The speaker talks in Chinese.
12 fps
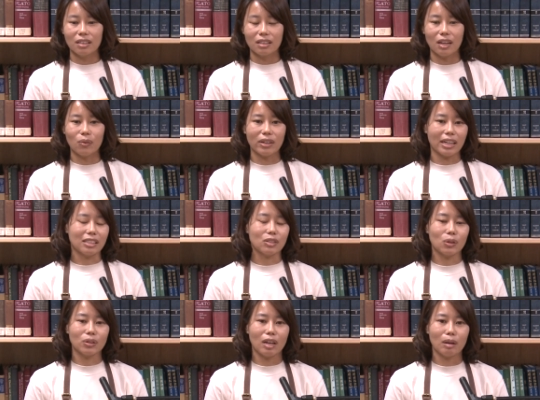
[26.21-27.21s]
让我感
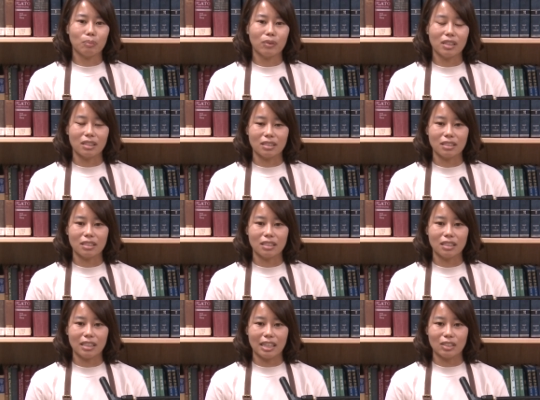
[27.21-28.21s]
受到不可思
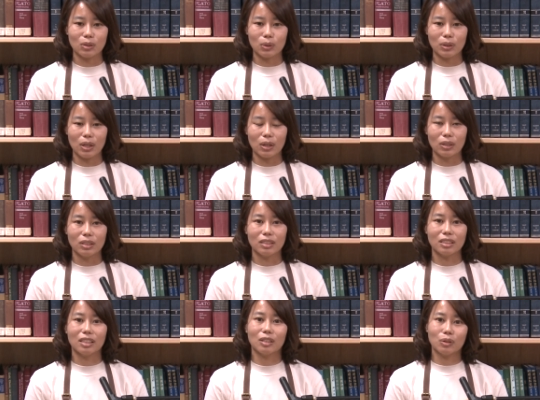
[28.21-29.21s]
议，感受到
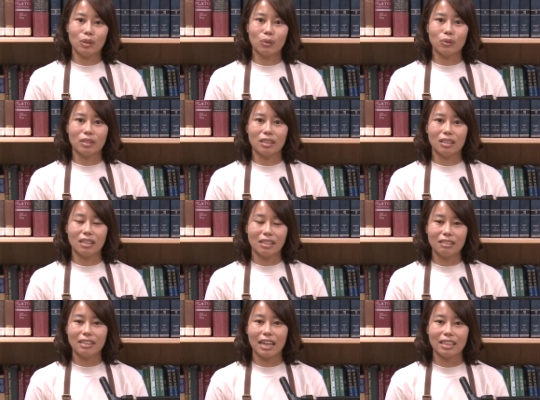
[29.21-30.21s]
神对我的
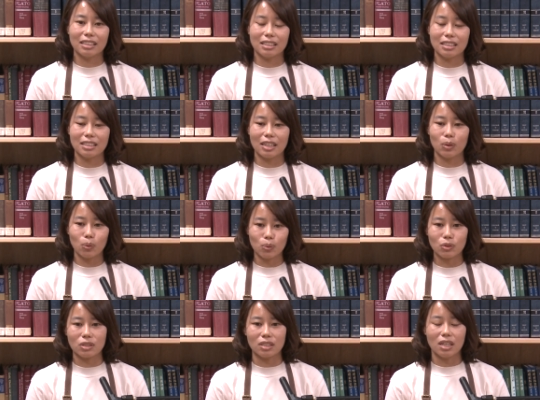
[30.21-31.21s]
恩待的这些故
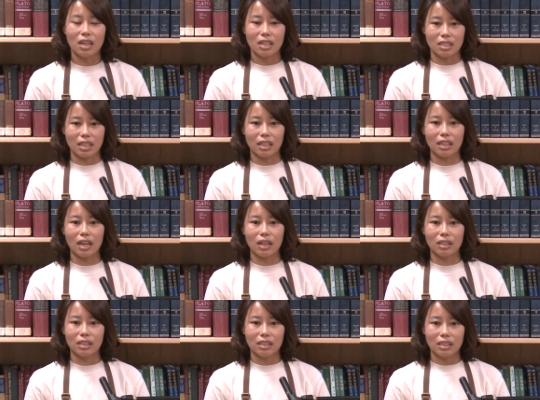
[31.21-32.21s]
事，想
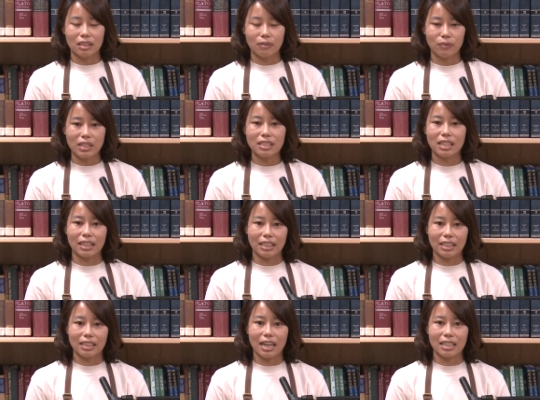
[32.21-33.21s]
要分享
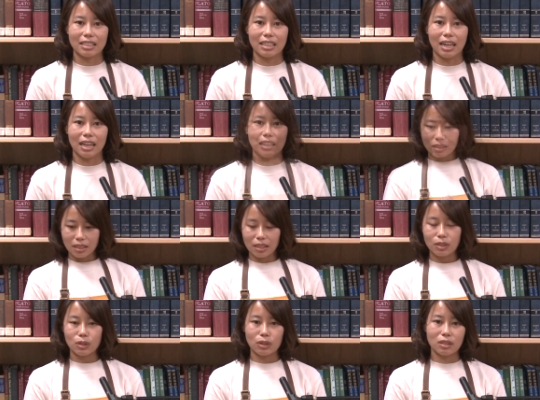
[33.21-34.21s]
给大家。其
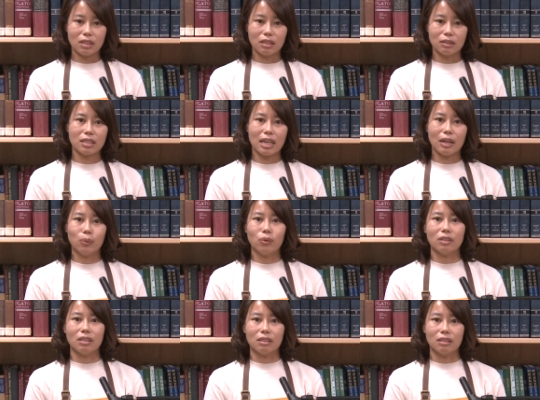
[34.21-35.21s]
实呢，在
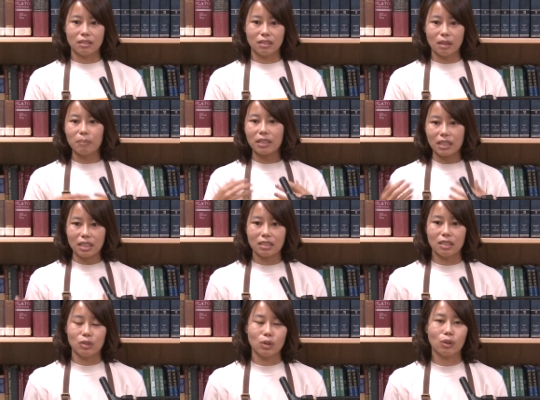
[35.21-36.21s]
我的生命历
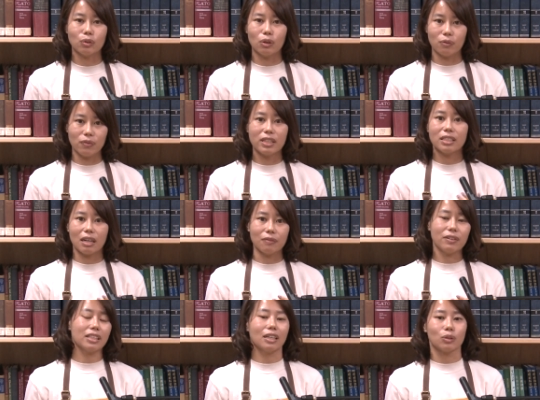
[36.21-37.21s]
程中，有非常
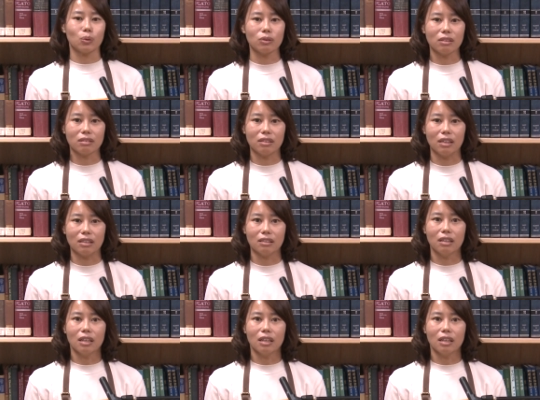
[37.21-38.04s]
非常多的人